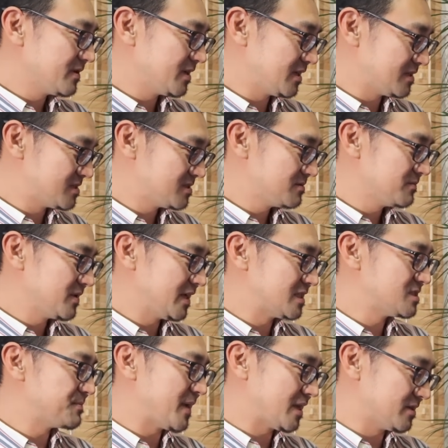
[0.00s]
It's,
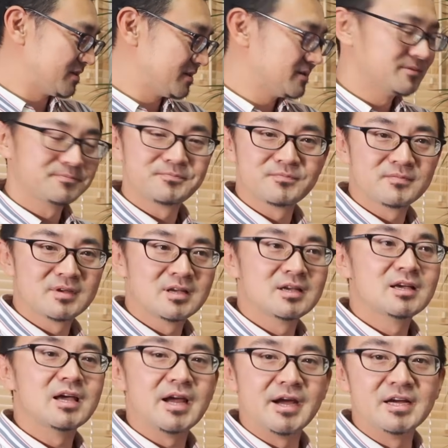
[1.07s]
it's better.
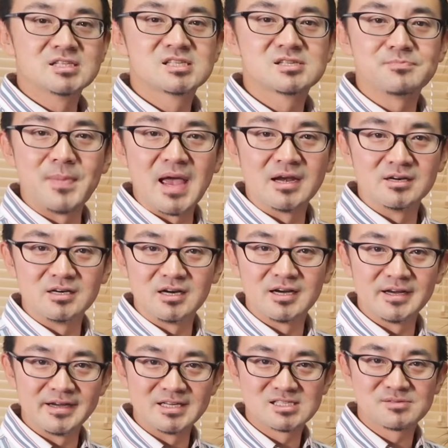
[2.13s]
It's better.
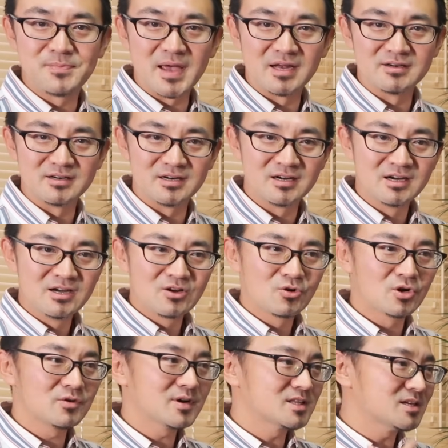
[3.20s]
It's better.
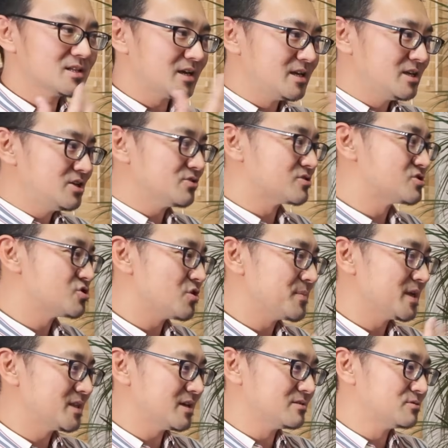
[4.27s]
これはただ息を強
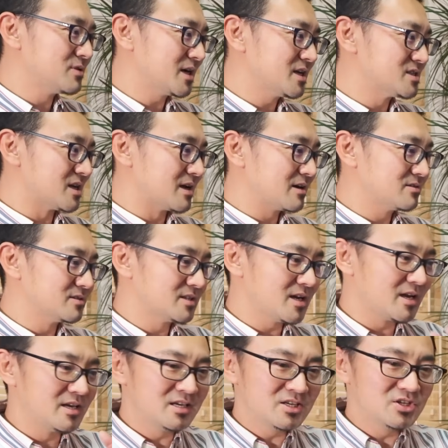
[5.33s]
めてるわけじゃなく
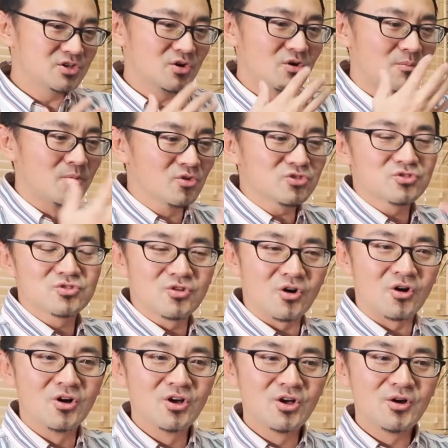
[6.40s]
て、息をもっ
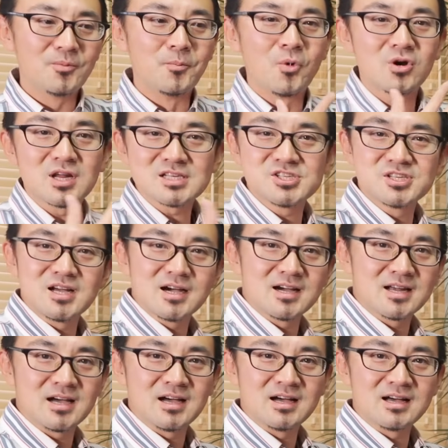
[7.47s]
と漏らしなが
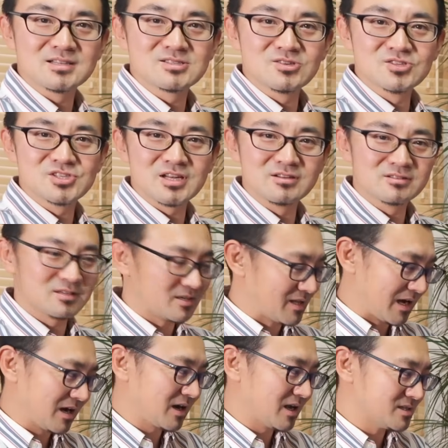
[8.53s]
ら発音してるっていうよう
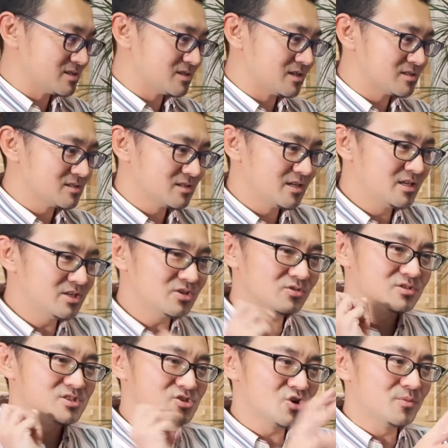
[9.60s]
な感じです。息
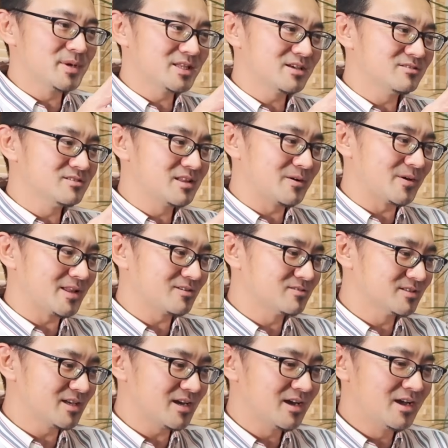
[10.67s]
を強めてるんではな
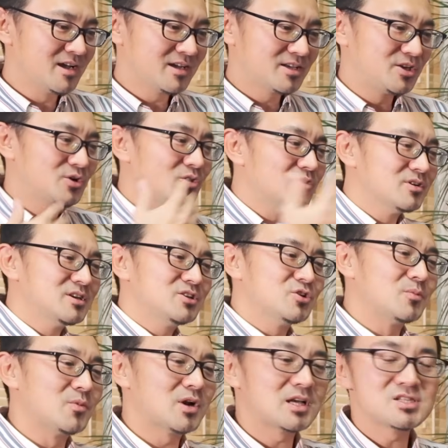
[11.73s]
くて、基本息
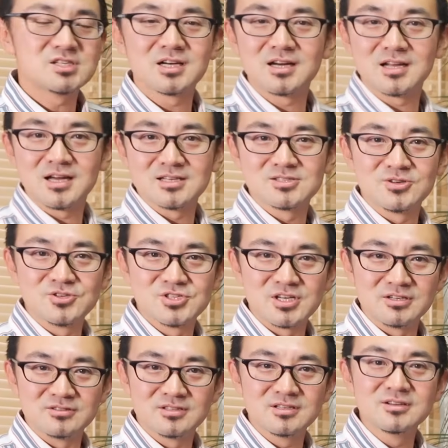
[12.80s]
を漏らしながら発音して
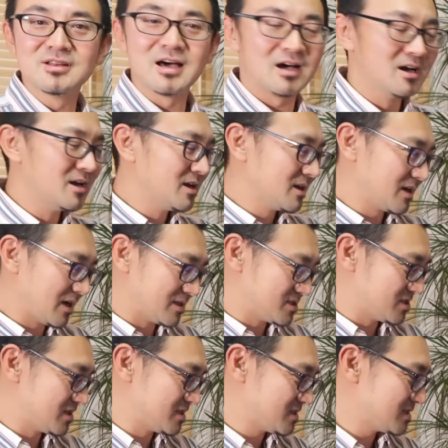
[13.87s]
るっていうような感
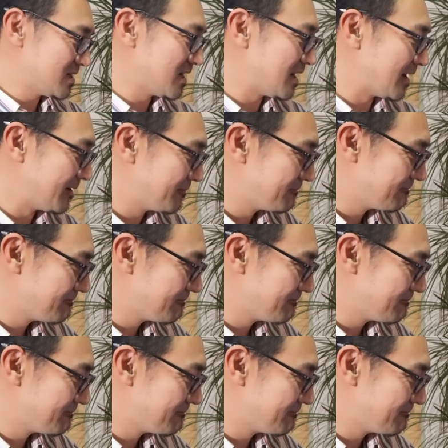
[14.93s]
じです。はい。